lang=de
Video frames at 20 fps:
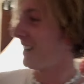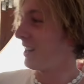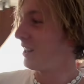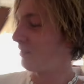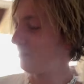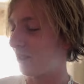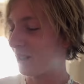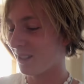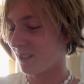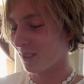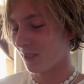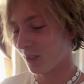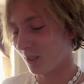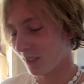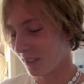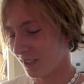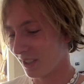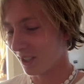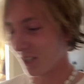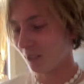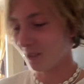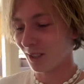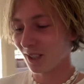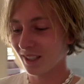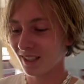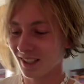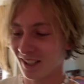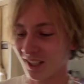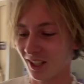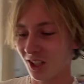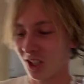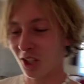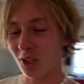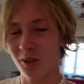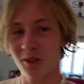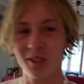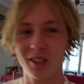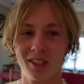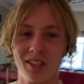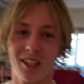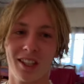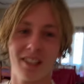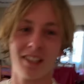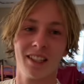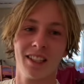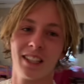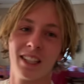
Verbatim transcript: Falls ihr noch nicht da wart, schaut es euch an.